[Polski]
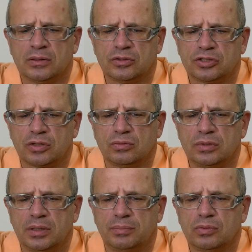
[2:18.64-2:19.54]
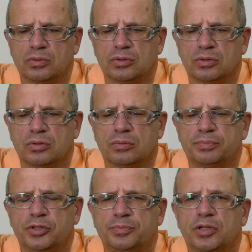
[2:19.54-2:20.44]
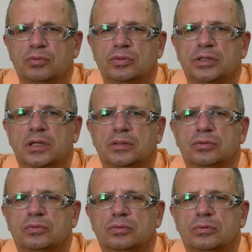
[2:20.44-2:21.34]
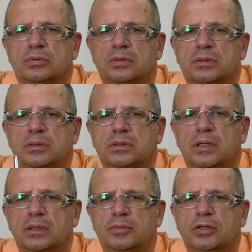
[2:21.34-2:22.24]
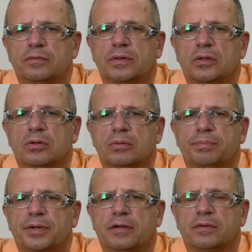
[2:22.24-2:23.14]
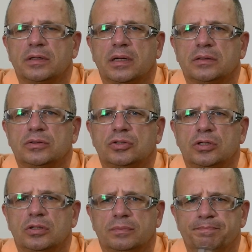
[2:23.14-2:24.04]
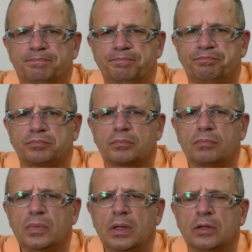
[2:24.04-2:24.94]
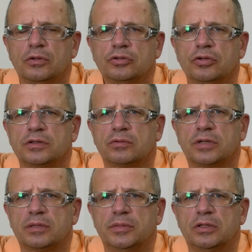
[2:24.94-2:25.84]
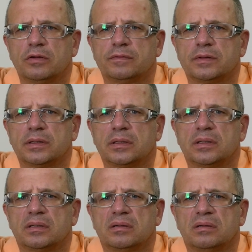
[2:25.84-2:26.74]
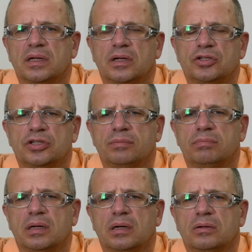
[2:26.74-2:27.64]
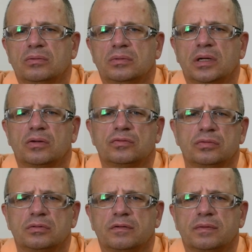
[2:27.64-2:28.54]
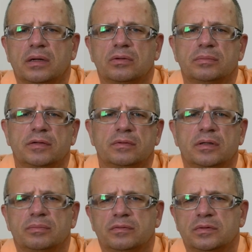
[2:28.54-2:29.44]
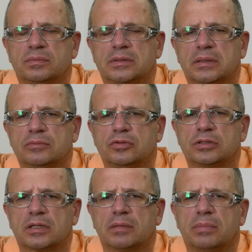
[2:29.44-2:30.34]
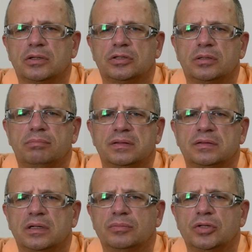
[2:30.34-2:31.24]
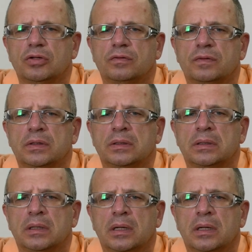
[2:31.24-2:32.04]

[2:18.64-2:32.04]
No szczególnie było to przy przedłużaniu terminowego prawa jazdy, czyli Ktoś dostał terminowe, lekarz się bał, ja konsultowałem, dawałem powiedzmy tam już takie bardziej bezterminowe